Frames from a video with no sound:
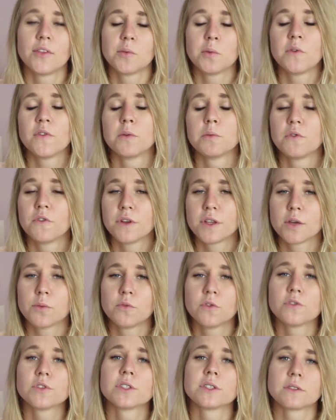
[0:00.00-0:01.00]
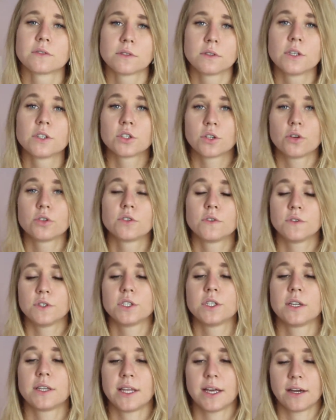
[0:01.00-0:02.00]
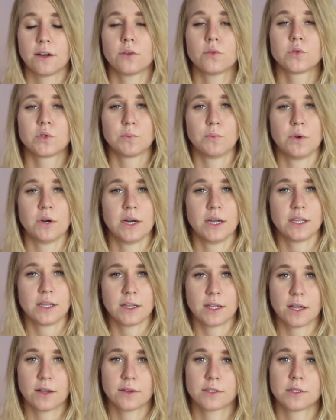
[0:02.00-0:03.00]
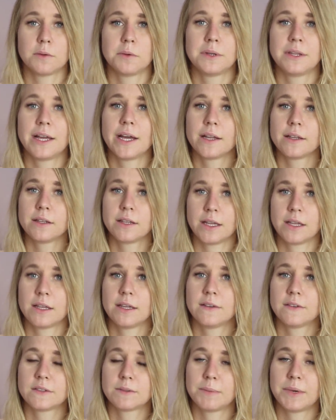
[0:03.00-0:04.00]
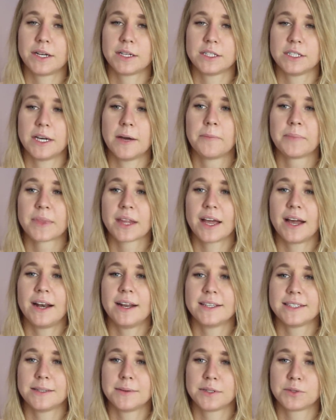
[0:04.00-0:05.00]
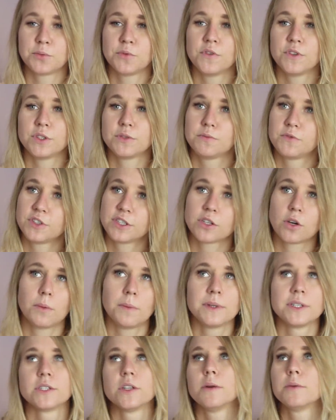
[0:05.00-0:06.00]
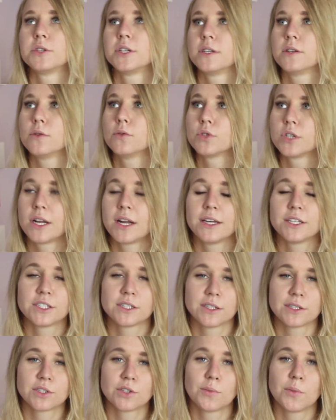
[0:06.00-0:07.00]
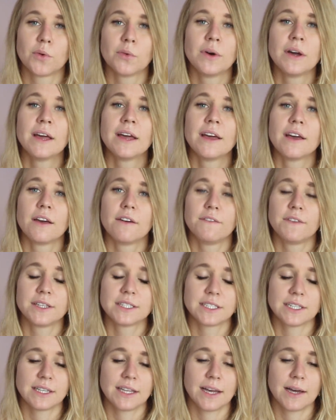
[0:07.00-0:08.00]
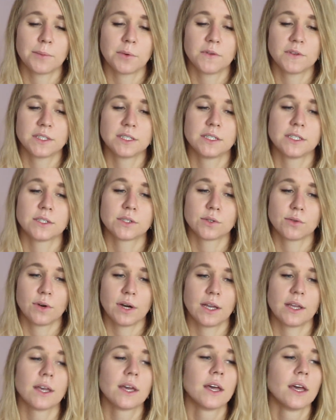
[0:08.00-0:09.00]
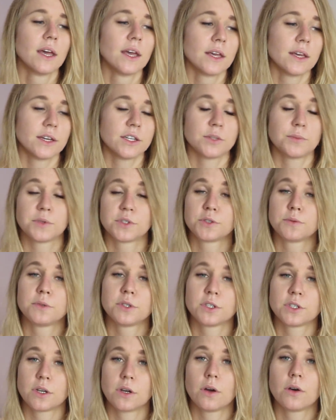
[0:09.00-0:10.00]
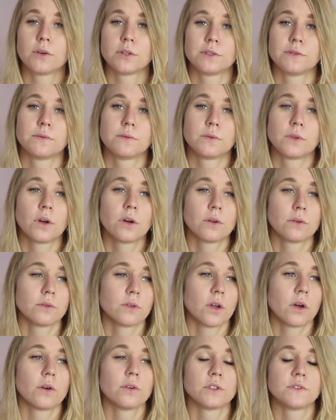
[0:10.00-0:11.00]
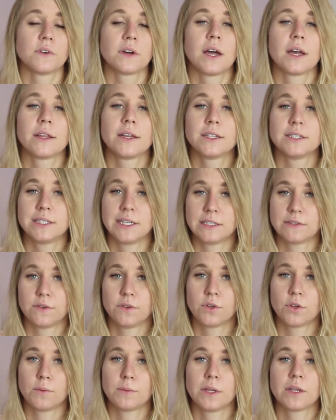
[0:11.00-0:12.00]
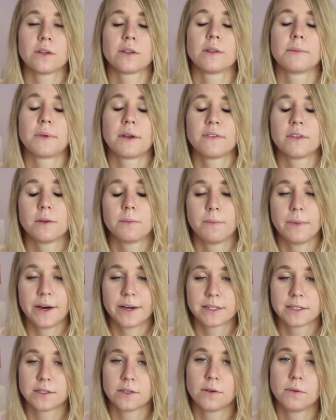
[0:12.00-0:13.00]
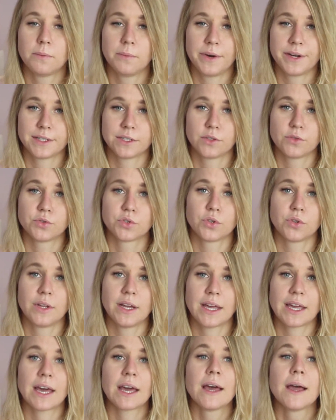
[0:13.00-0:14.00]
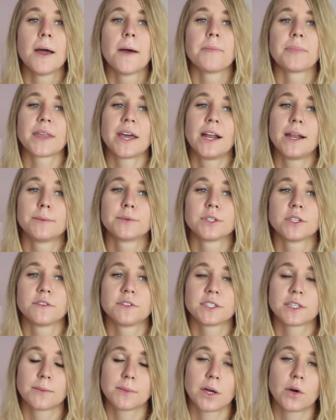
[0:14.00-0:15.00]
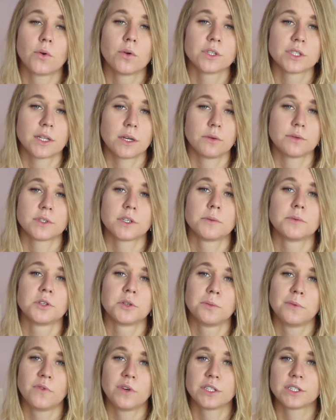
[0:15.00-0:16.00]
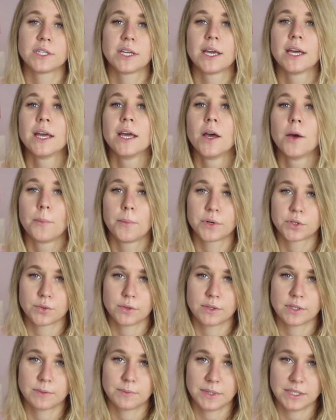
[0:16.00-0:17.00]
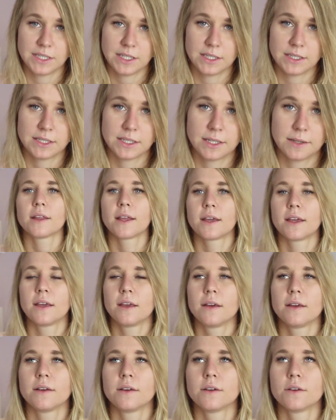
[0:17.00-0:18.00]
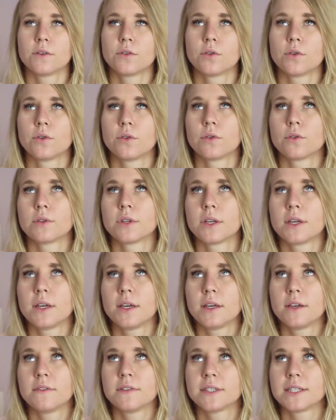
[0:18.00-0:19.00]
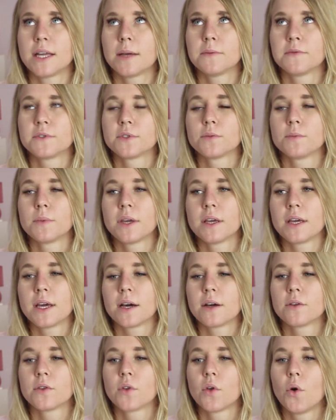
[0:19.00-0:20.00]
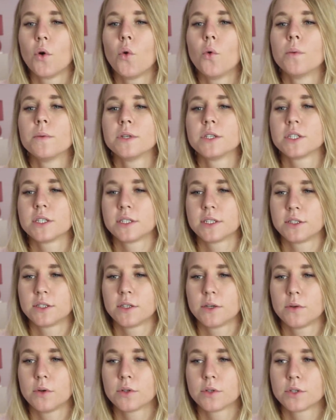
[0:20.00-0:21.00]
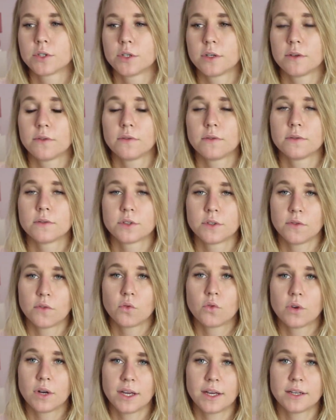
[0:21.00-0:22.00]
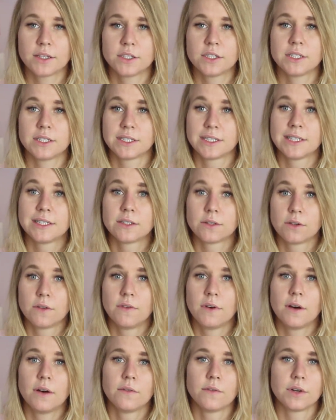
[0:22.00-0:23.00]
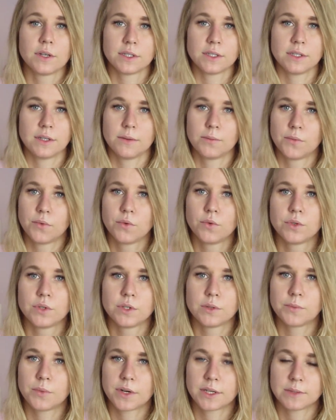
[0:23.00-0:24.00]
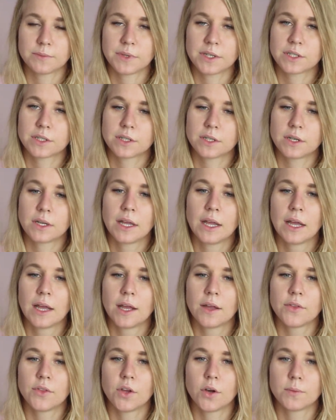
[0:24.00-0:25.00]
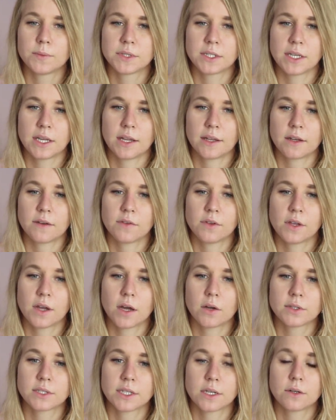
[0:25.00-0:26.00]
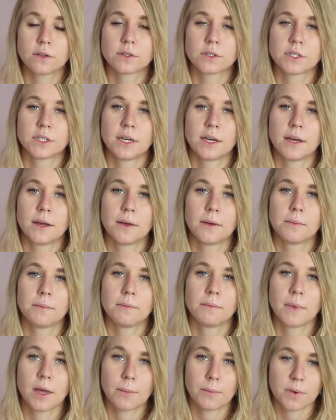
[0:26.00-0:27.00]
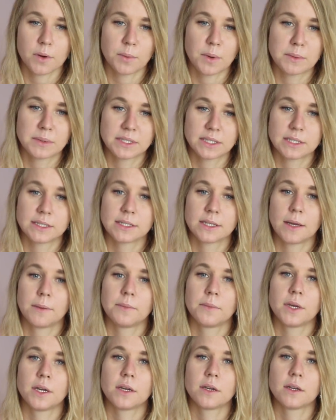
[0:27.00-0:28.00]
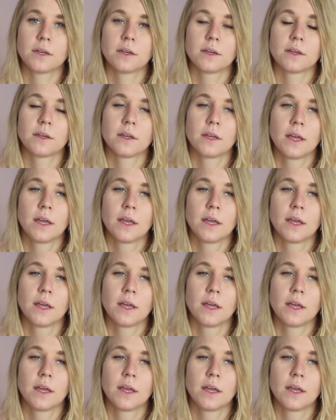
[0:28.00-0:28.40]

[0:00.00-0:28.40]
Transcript: no mówię, mówienie mu, znaczy oczywiście tak, uspokajanie takiej osoby, da, danie jej wsparcia, ale zamiast mówić wszystko będzie dobrze, nie użalaj się nad sobą, więcej da powiedzenie, słuchaj, jeśli potrzebujesz się kogoś, do, do kogoś wygadać, zadzwoń do mnie. To naprawdę bardzo, bardzo dużo daje, ale przede wszystkim nakłonić taką osobę, żeby właśnie poszła do specjalisty. Taki krótki wstęp w sumie, jak to u mnie się zaczęło, to, że, że w ogóle się zdecydowałam właśnie pójść po raz pierwszy do psychiatry, wynikało z tego, że miałam problemy ze snem. Yy,